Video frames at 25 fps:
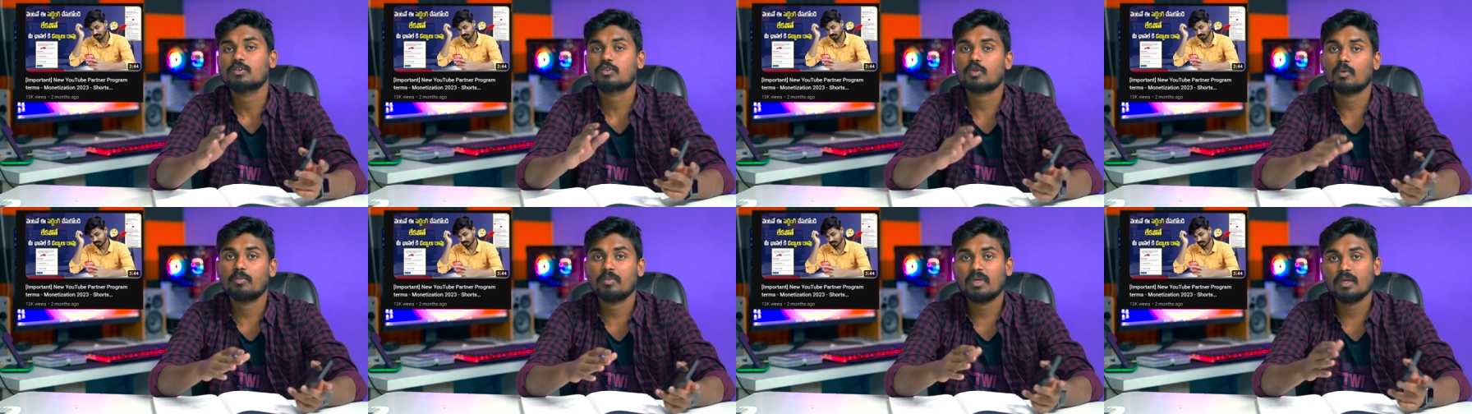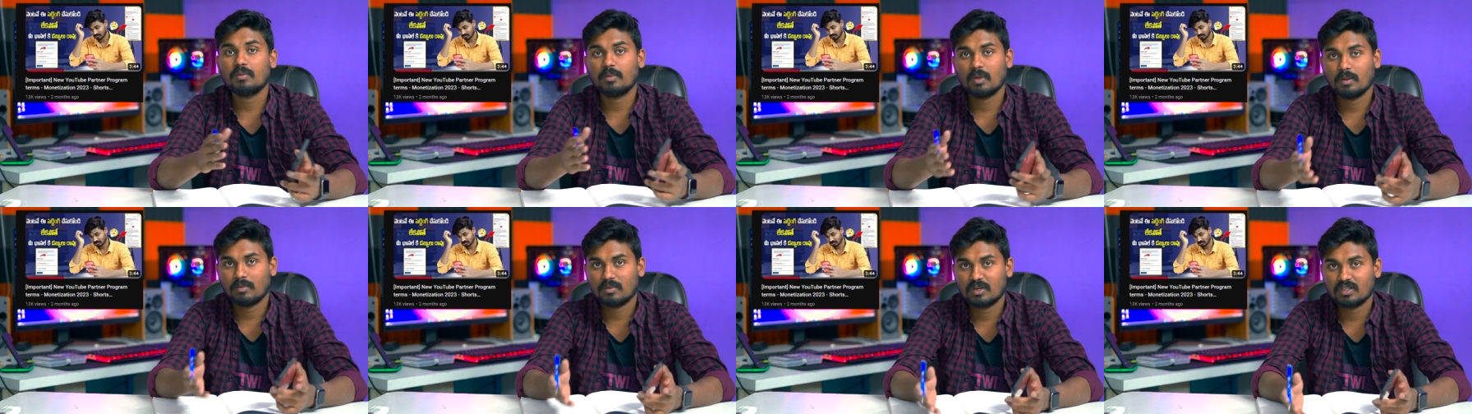సో
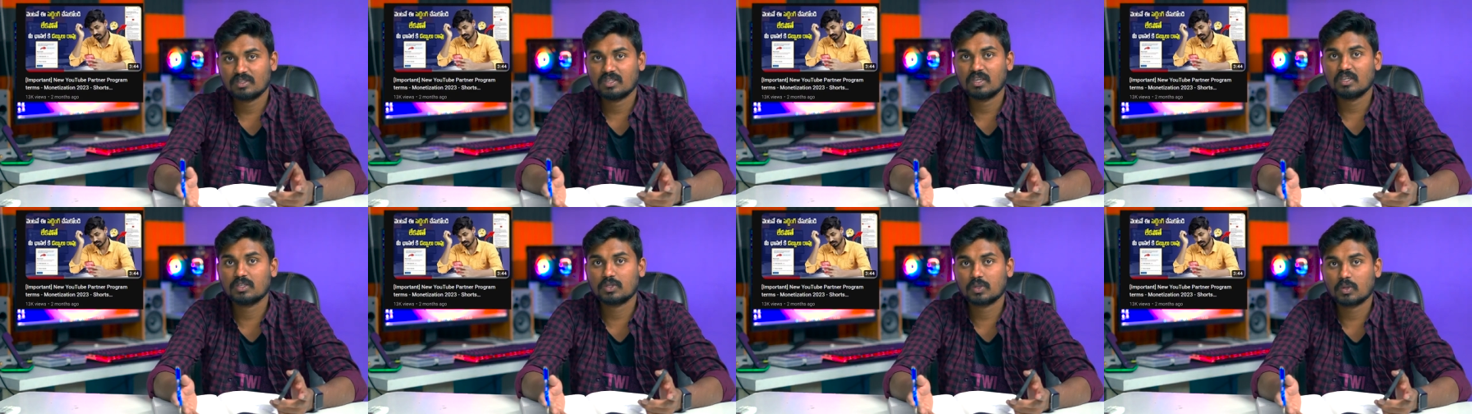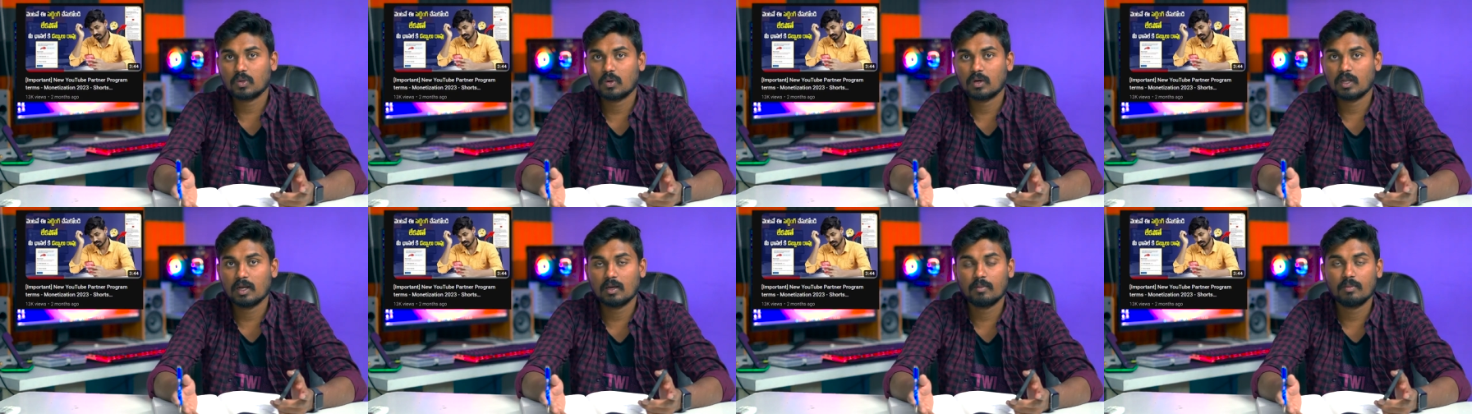మేమేమైనా
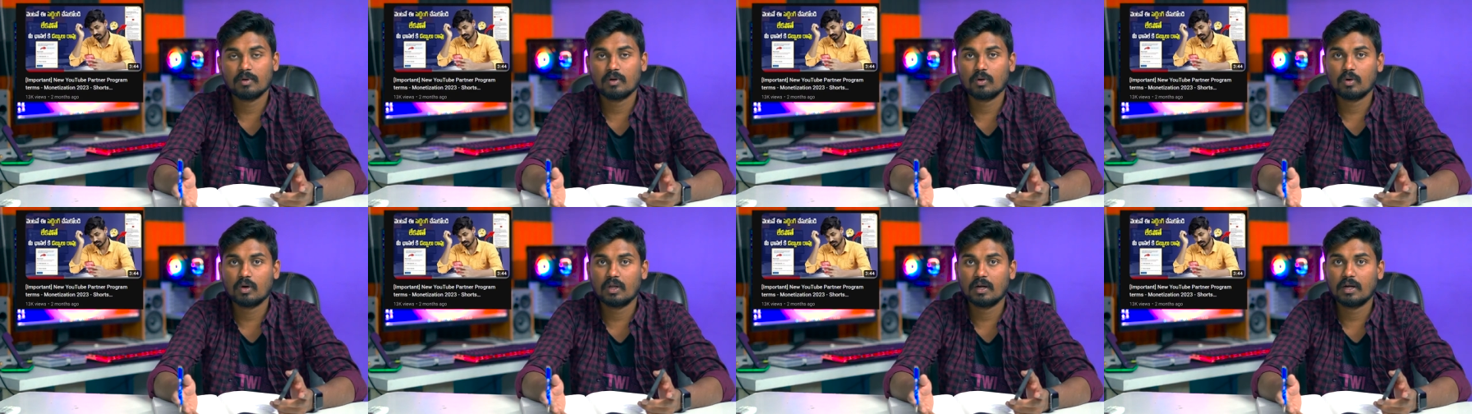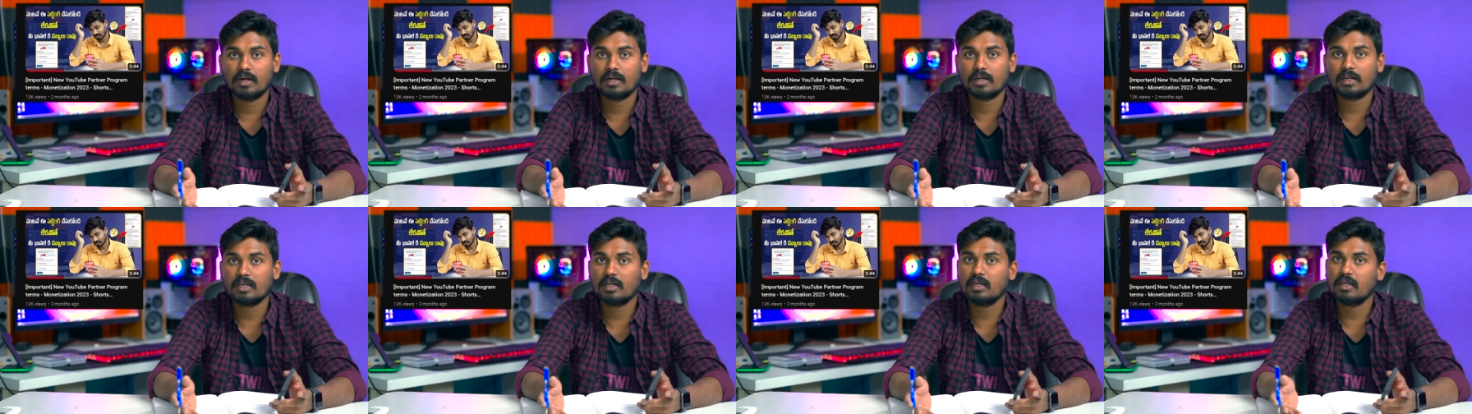చేసుకోవాలా బ్రో
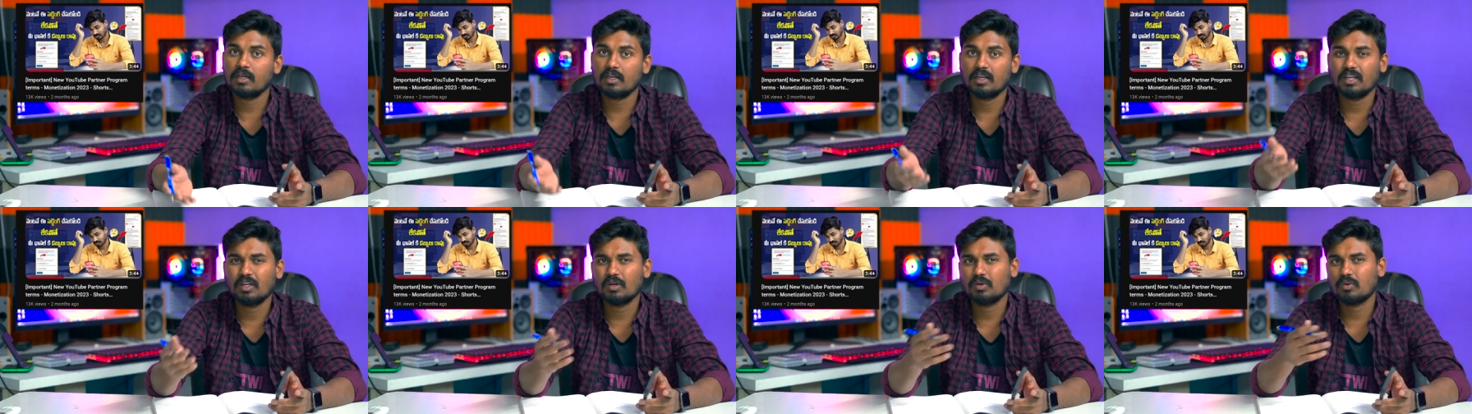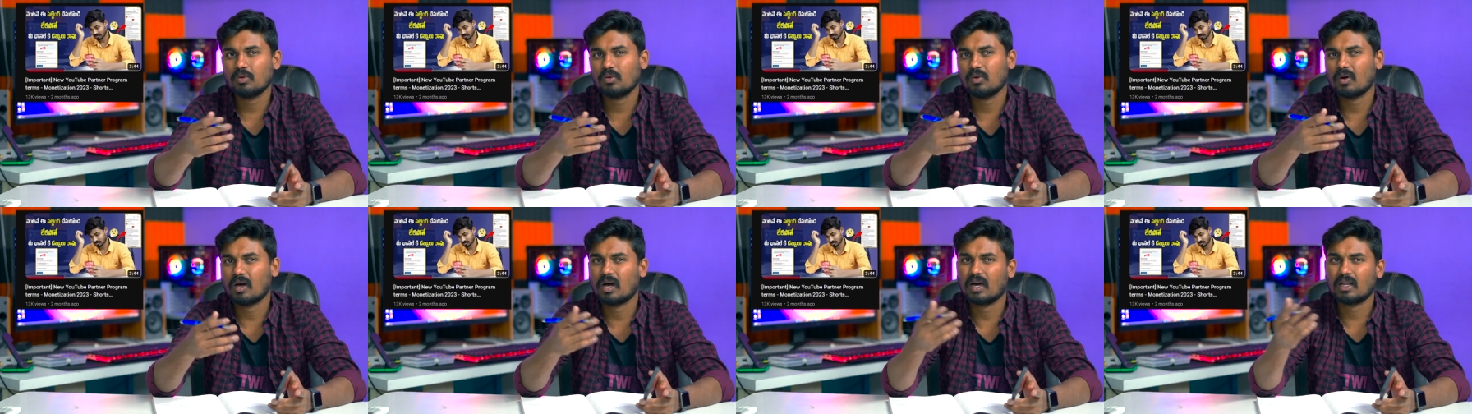అని అంటే నేను